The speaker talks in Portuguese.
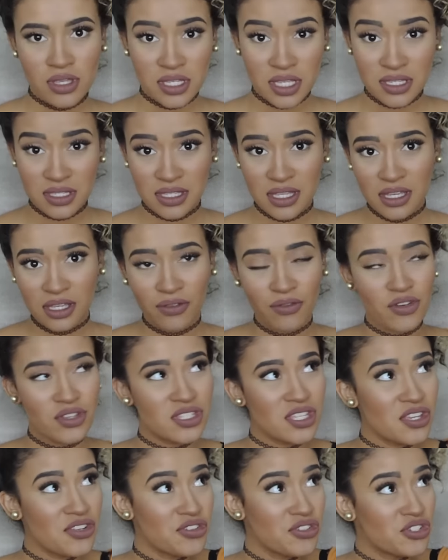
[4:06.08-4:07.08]
Pessoas assim que
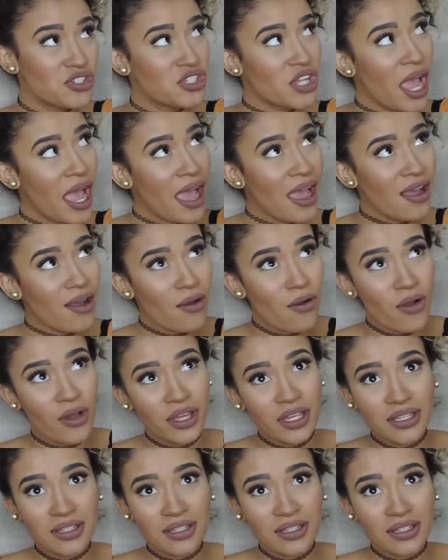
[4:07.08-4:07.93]
você já